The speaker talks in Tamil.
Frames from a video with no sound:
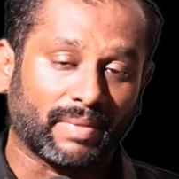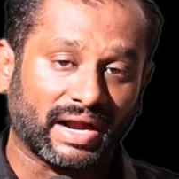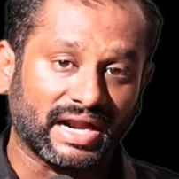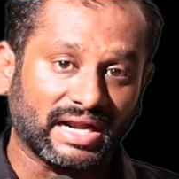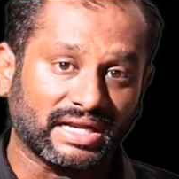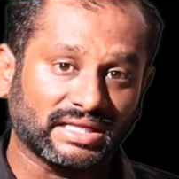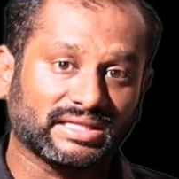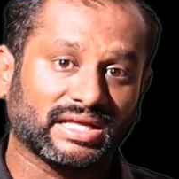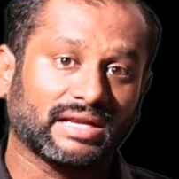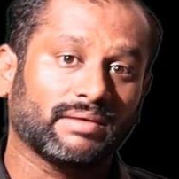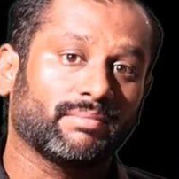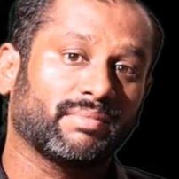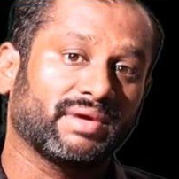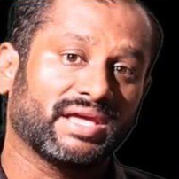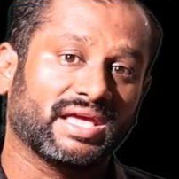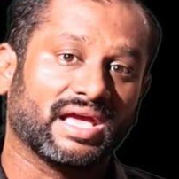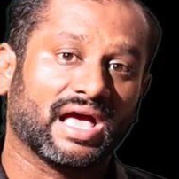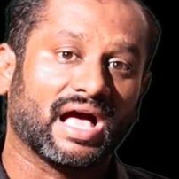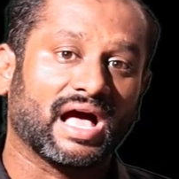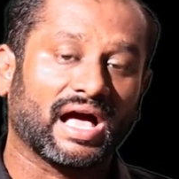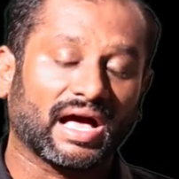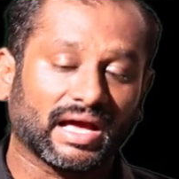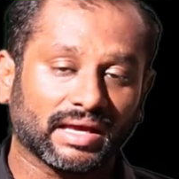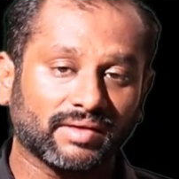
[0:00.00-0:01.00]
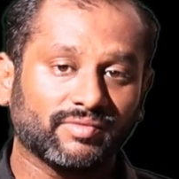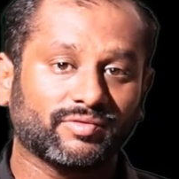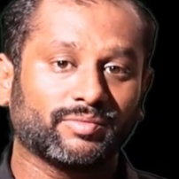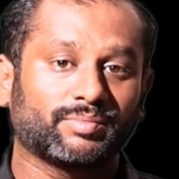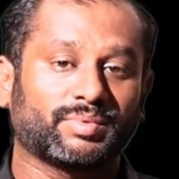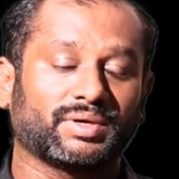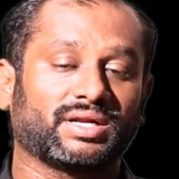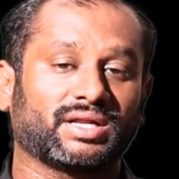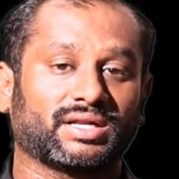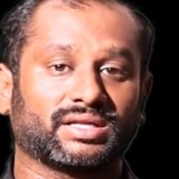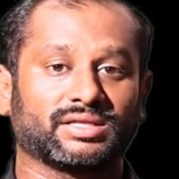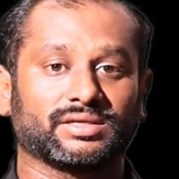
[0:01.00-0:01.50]
மண் தன்மையை ஆய்வு
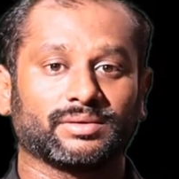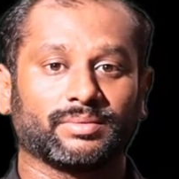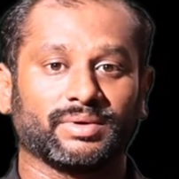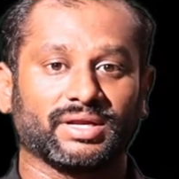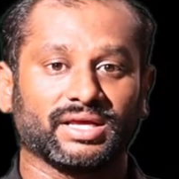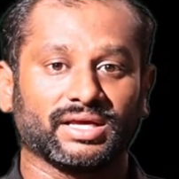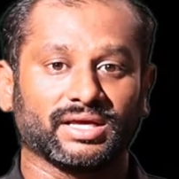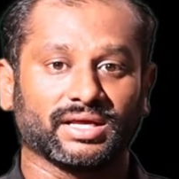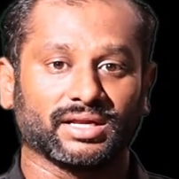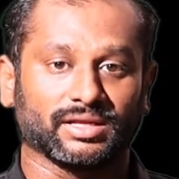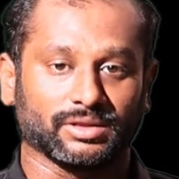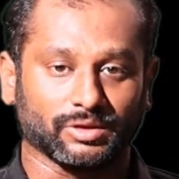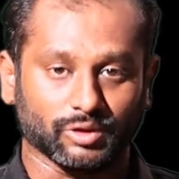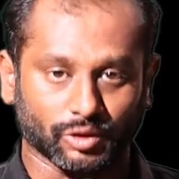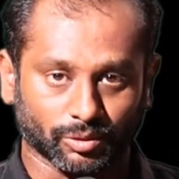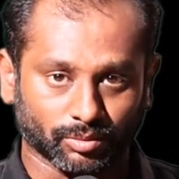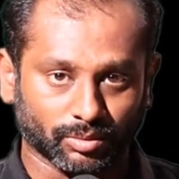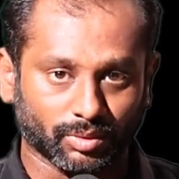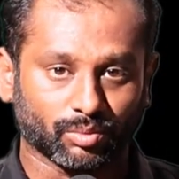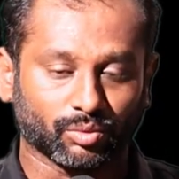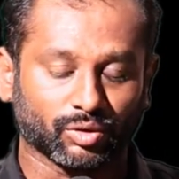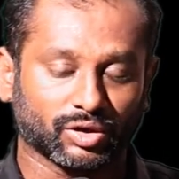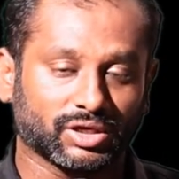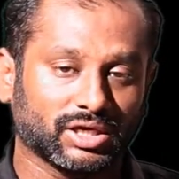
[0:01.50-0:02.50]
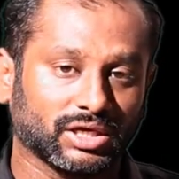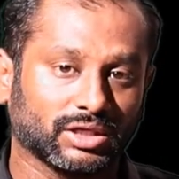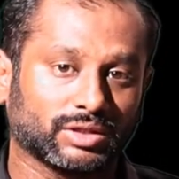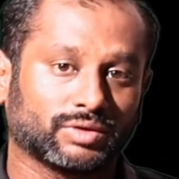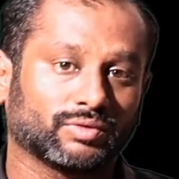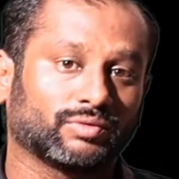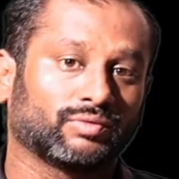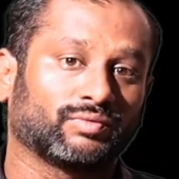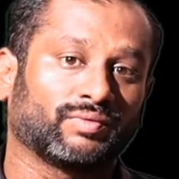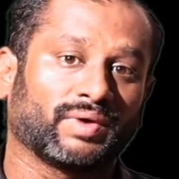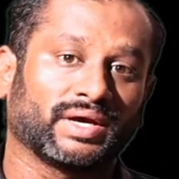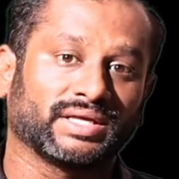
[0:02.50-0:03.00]
பண்ணுறது அப்படிங்கிறது ரொம்ப
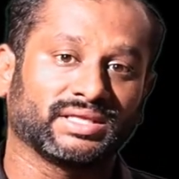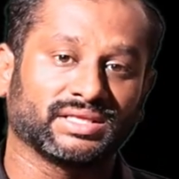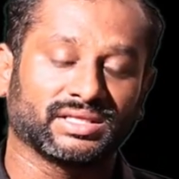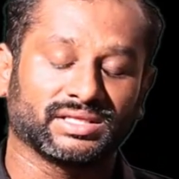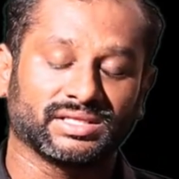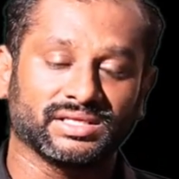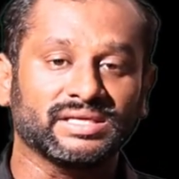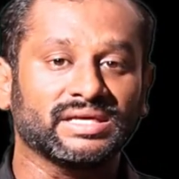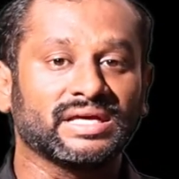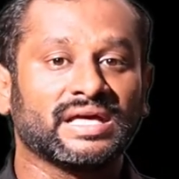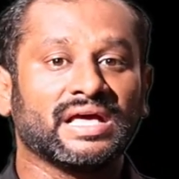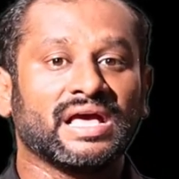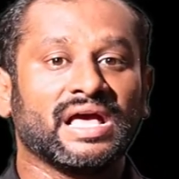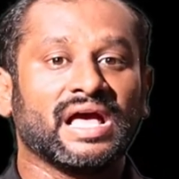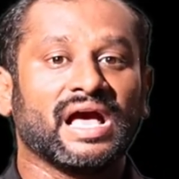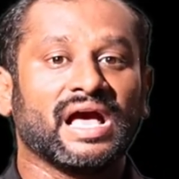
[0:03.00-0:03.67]
முக்கியத்துவம் வாய்ந்தது